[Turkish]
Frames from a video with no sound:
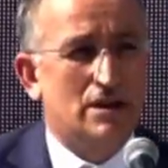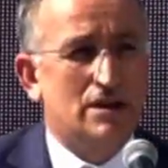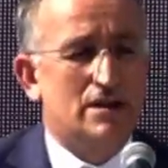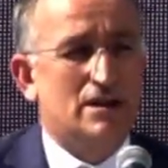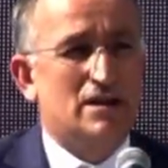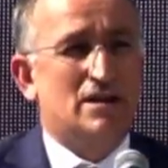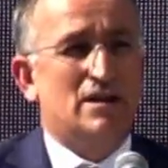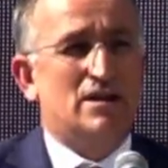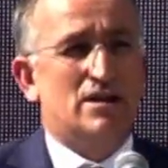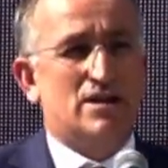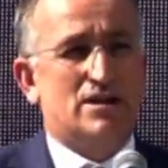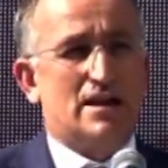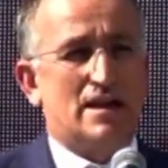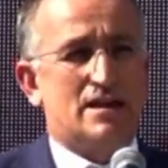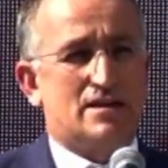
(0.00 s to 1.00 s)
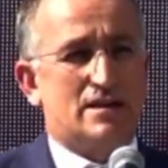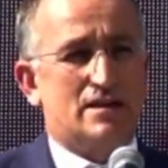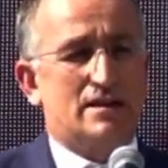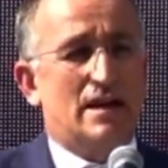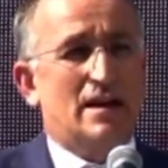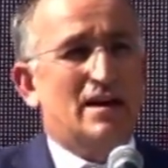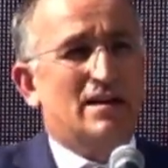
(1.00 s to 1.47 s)
yılı
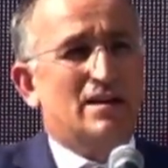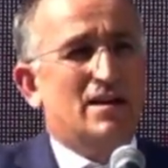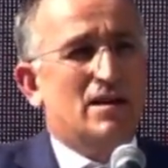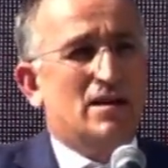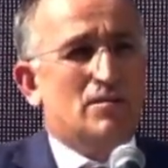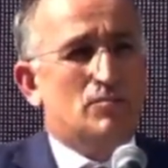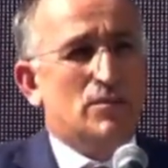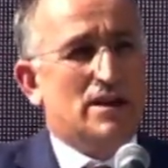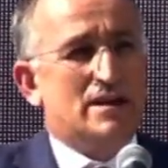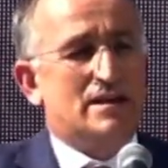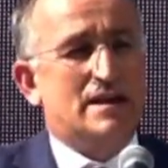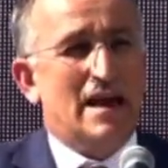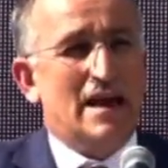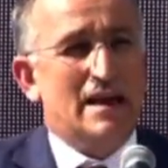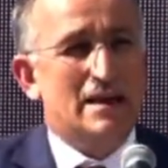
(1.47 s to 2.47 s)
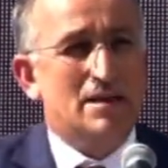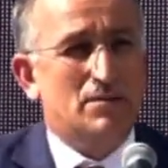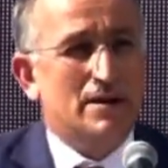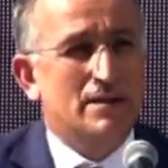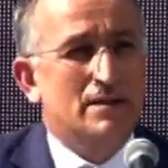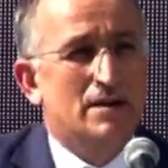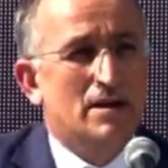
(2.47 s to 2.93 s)
içerisinde birisi 50
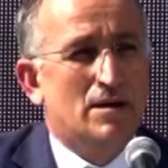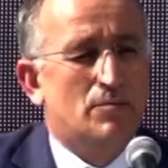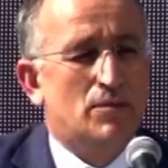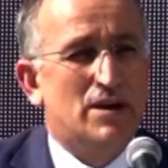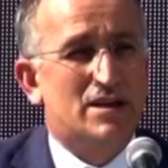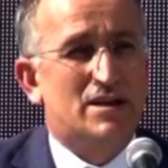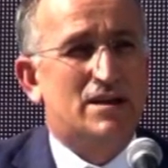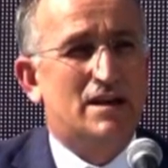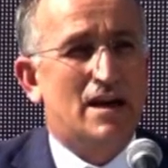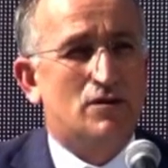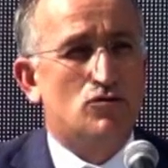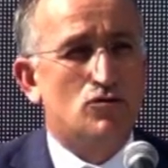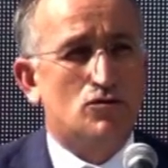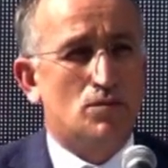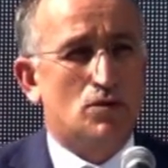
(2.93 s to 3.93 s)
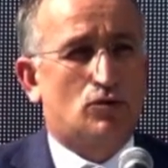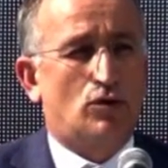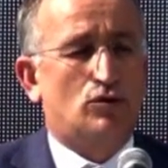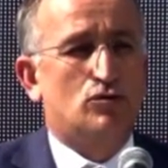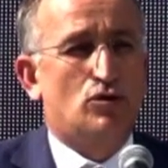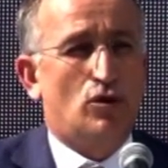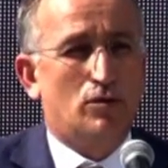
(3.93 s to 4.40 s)
bin, birisi de 100 bin
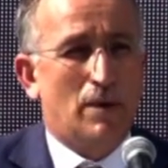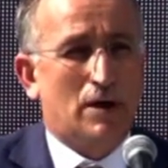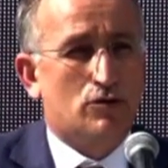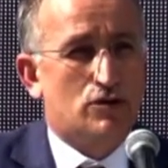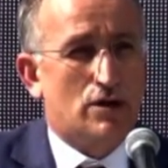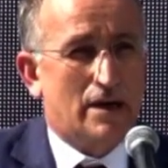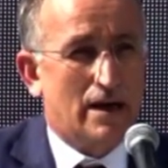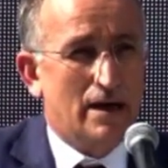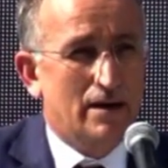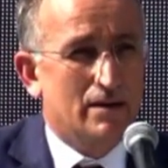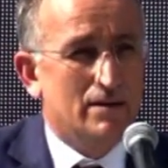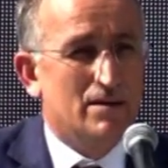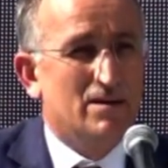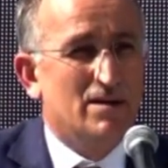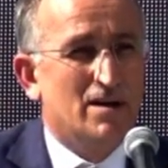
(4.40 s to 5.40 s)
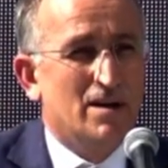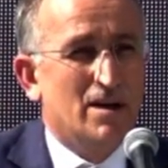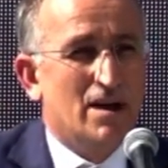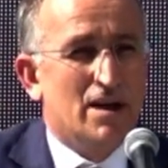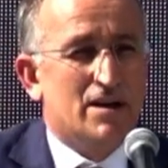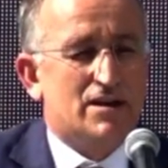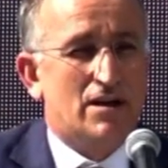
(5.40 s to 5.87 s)
konut olmak üzere
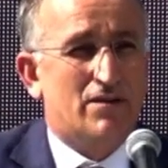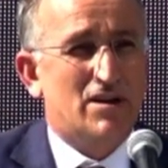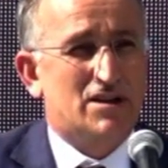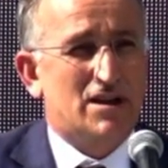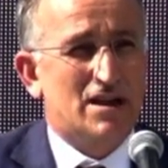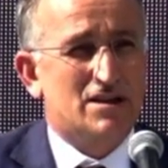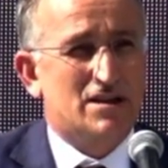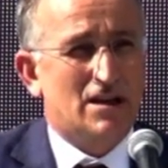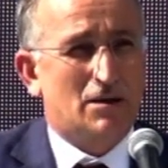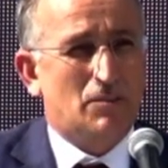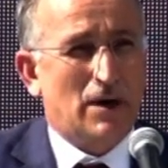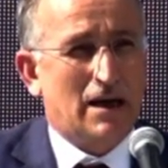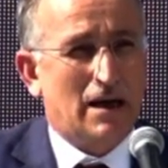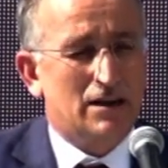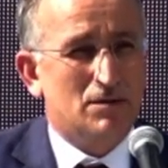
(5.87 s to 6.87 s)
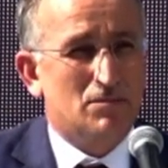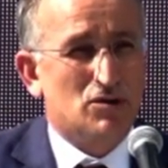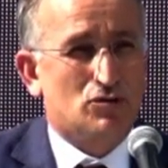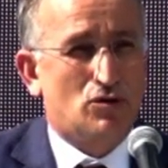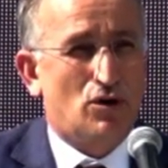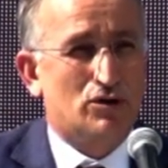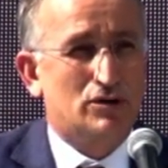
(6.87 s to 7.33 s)
Çevre Şehircilik
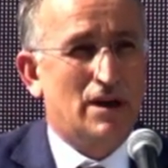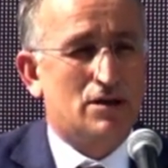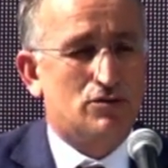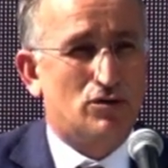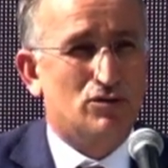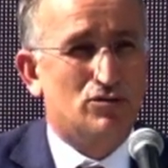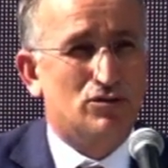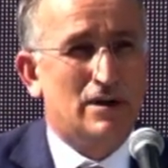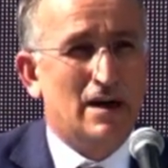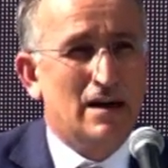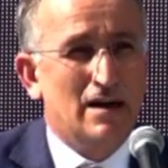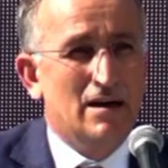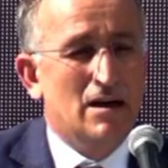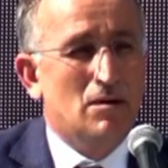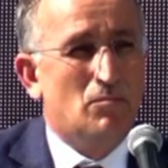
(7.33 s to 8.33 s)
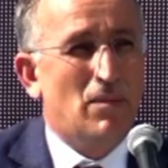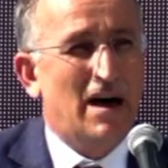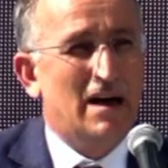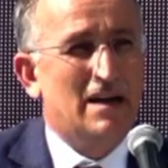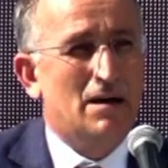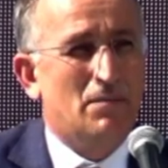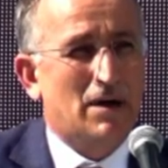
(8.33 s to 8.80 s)
Bakanlığımız koordinasyonunda
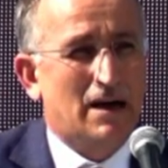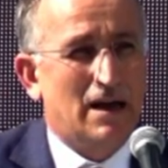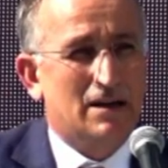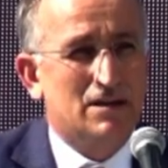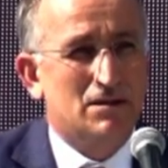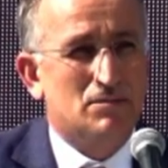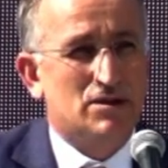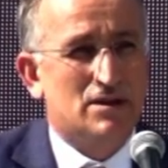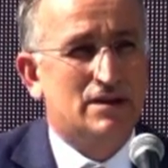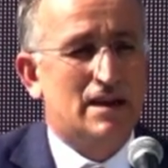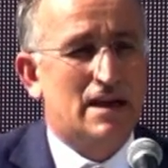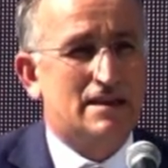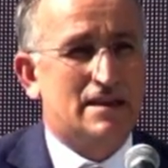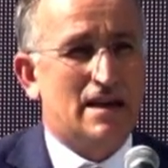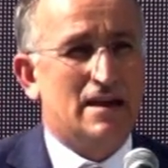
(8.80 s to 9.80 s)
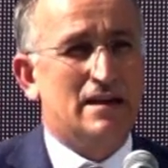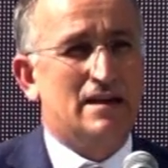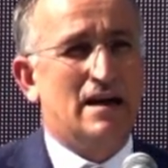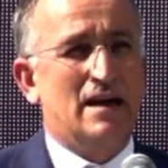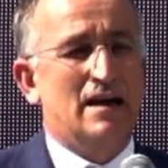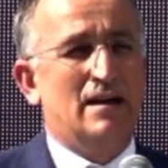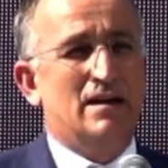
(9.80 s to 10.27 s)
Maliye Bakanlığımızın
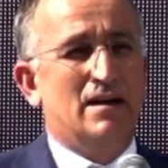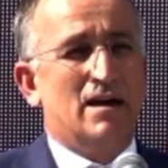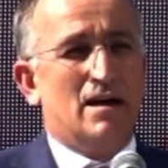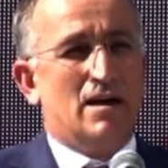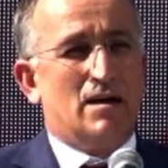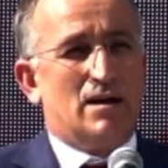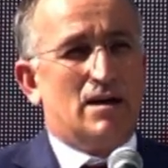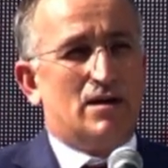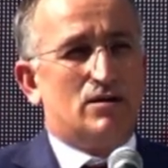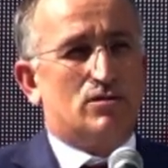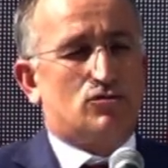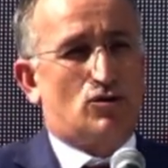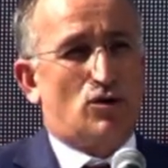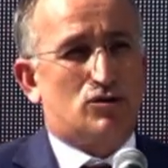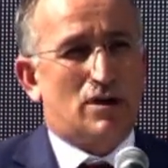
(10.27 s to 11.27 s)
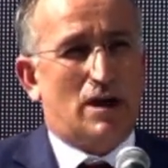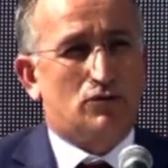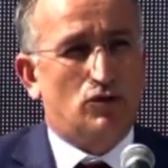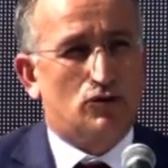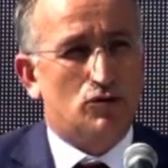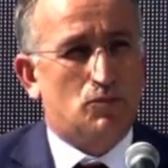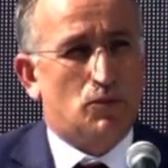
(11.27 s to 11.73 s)
desteğiyle
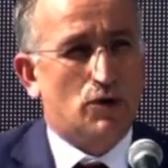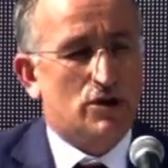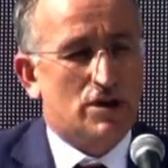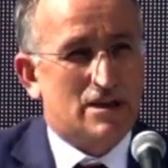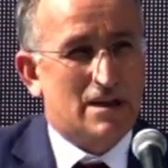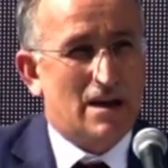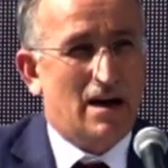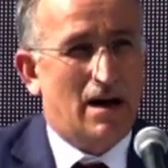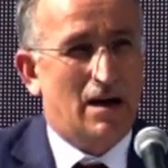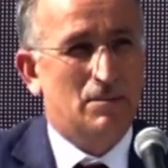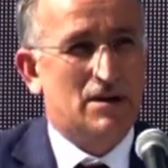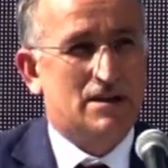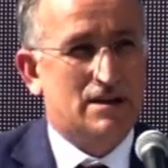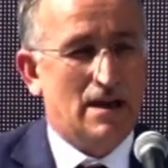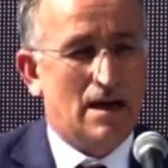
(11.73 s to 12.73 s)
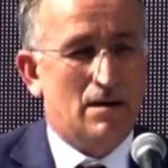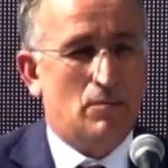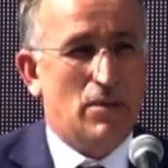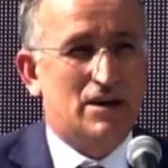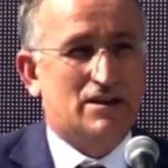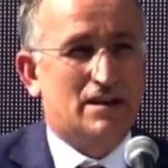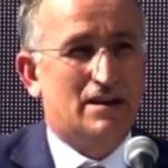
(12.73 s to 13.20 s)
sosyal konut projesi hamlesine
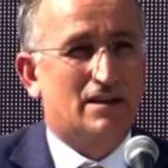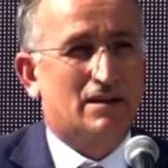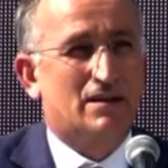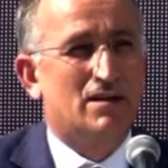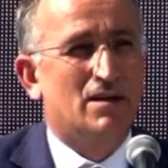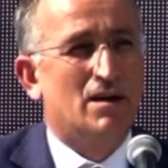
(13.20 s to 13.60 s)
başladık.